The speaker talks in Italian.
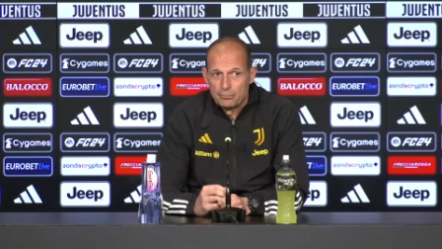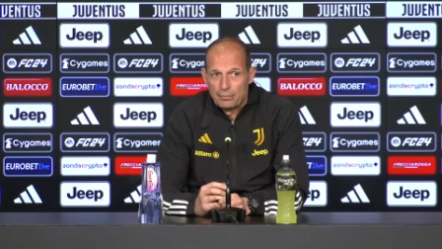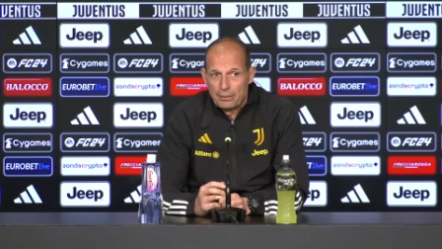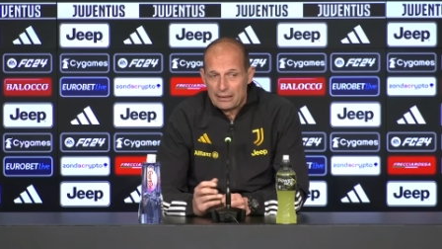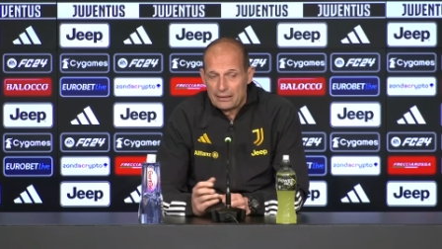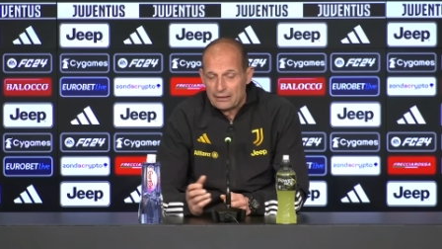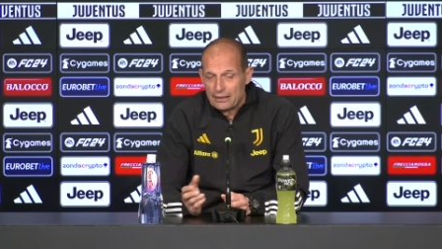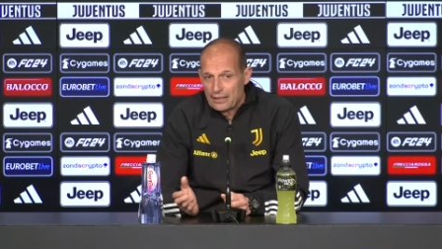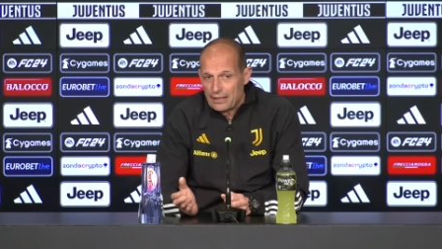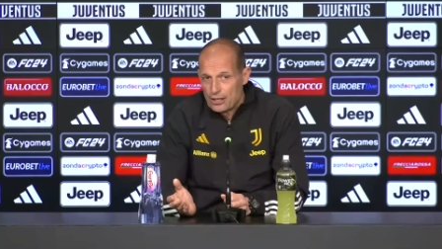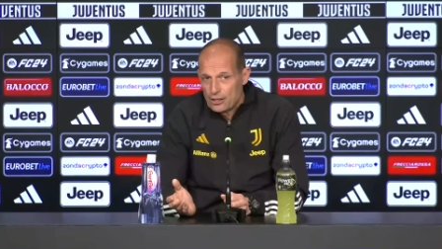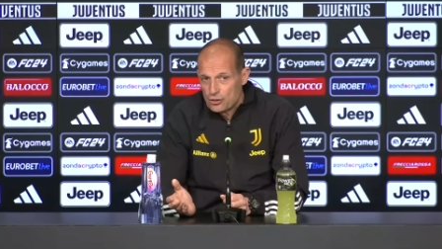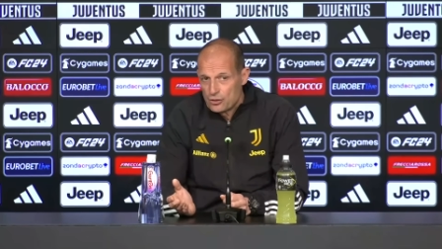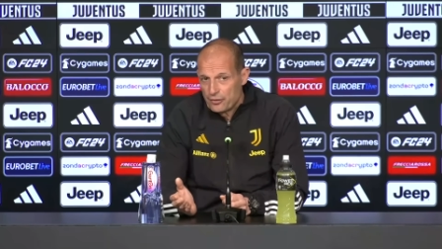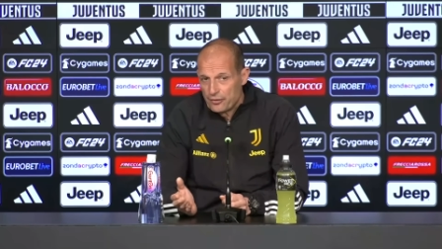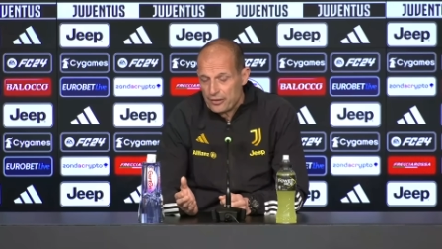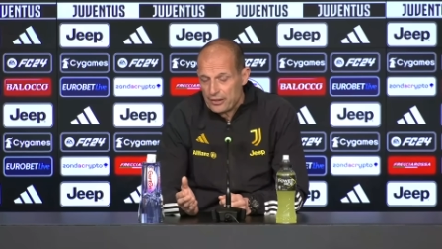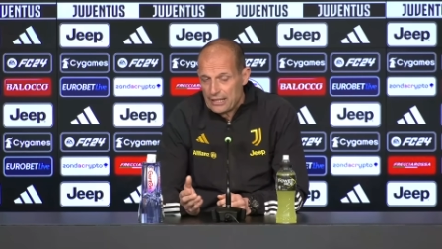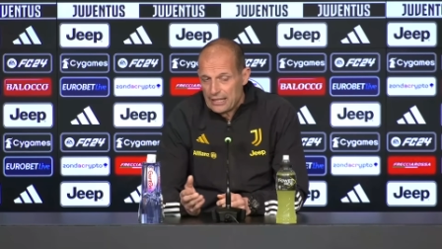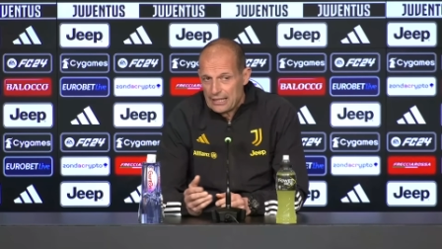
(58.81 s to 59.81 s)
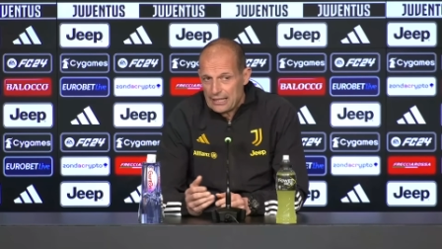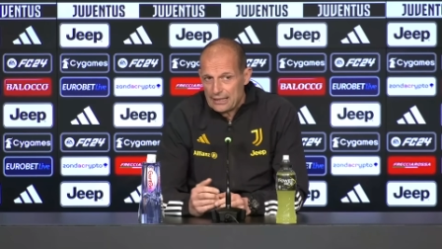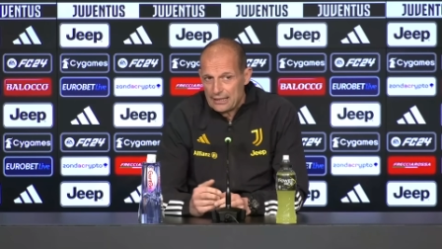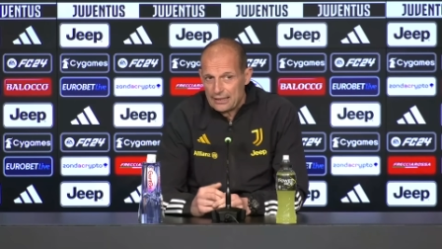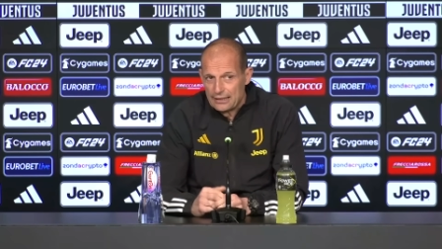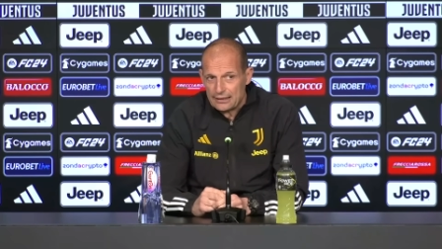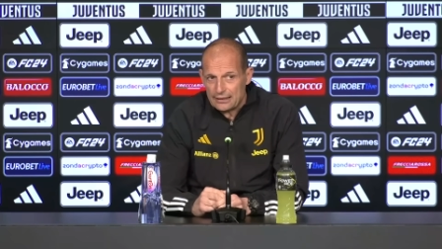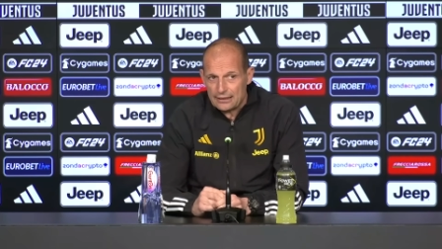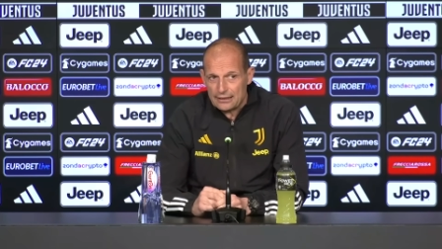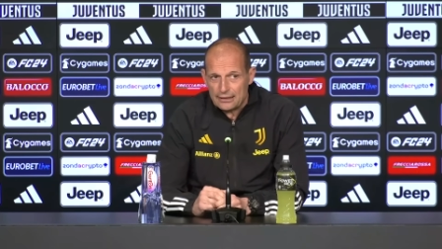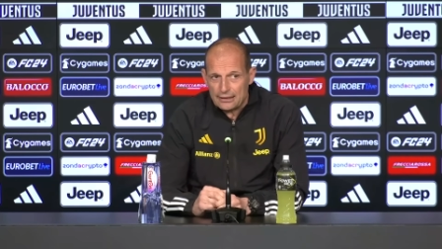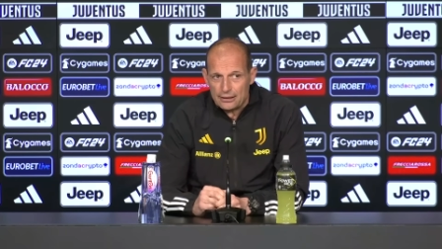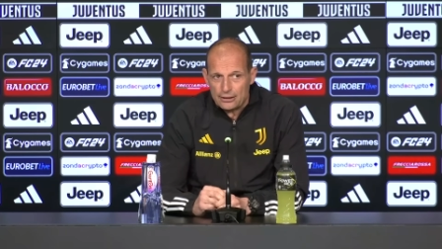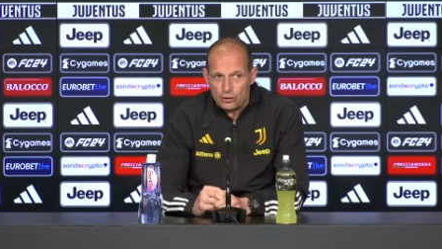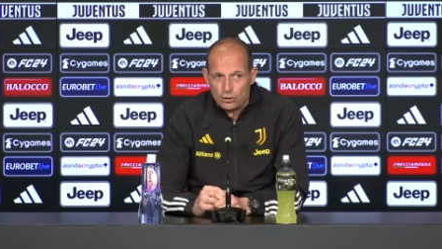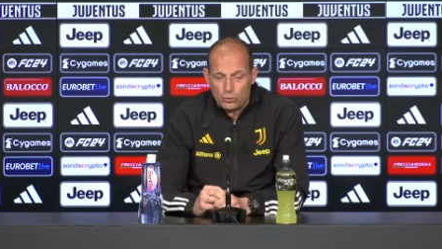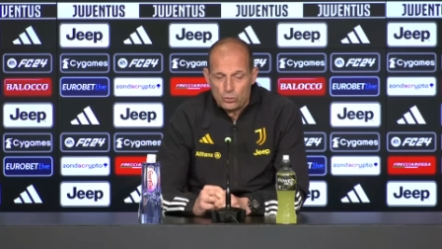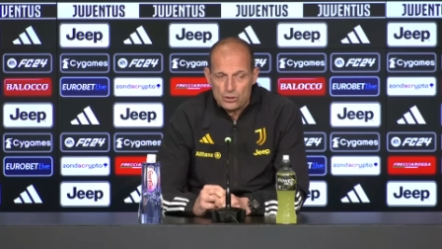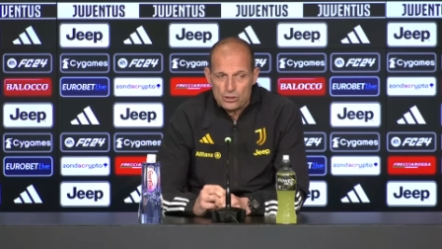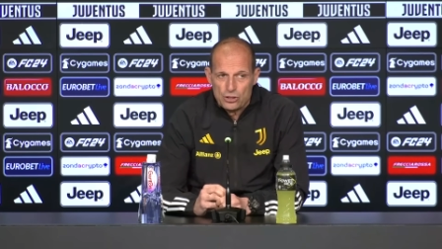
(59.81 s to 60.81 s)
parte il rush finale
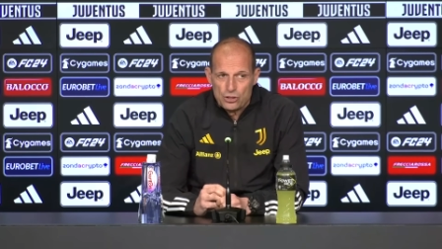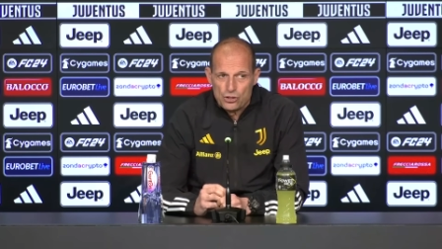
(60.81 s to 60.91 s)
di questi